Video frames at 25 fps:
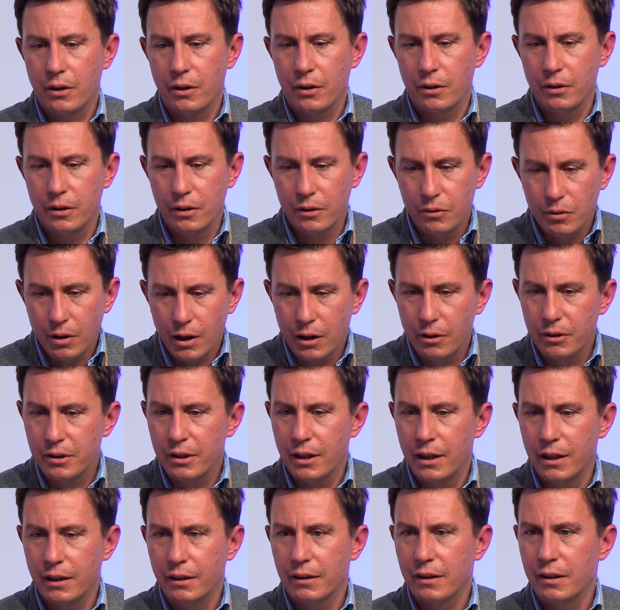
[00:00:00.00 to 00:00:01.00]
können nur
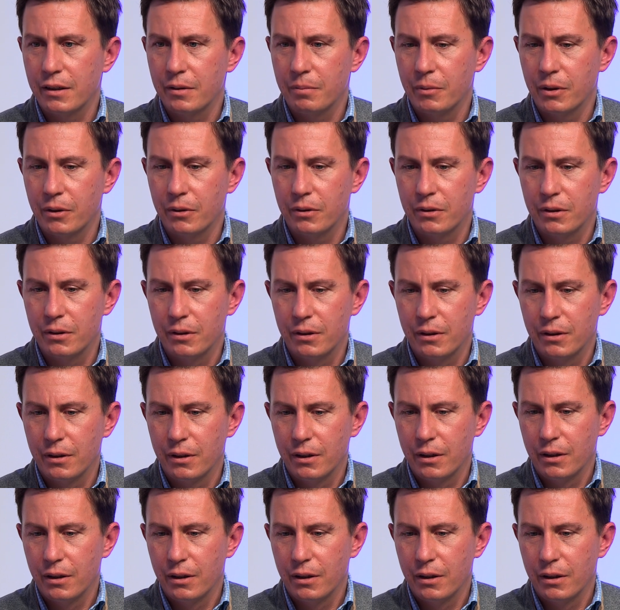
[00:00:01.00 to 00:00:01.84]
aussagen, dass wir uns